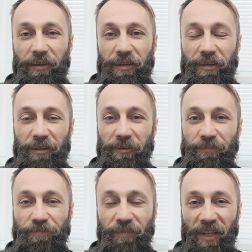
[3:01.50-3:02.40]
и
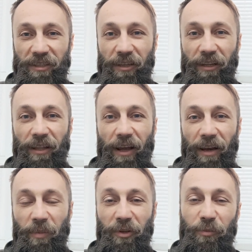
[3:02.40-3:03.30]

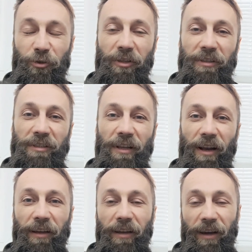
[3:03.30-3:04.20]
страдали, потому что не
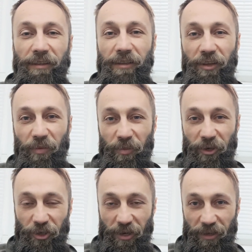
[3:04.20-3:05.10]
знали, как с этим
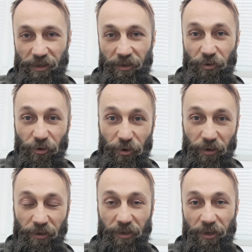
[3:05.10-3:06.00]
обращаться.
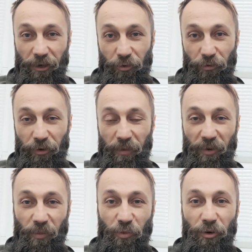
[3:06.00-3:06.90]
Но те, кто в
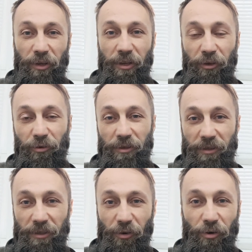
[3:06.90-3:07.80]
криптопуле, те, кто с
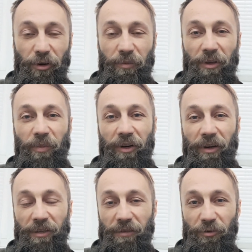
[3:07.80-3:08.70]
Лисогором, те
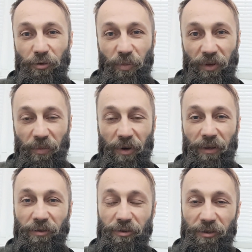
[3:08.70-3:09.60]
прекрасно все
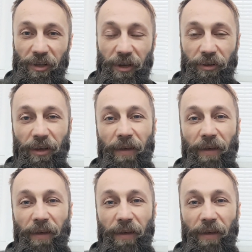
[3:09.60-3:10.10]
понимают, все знают.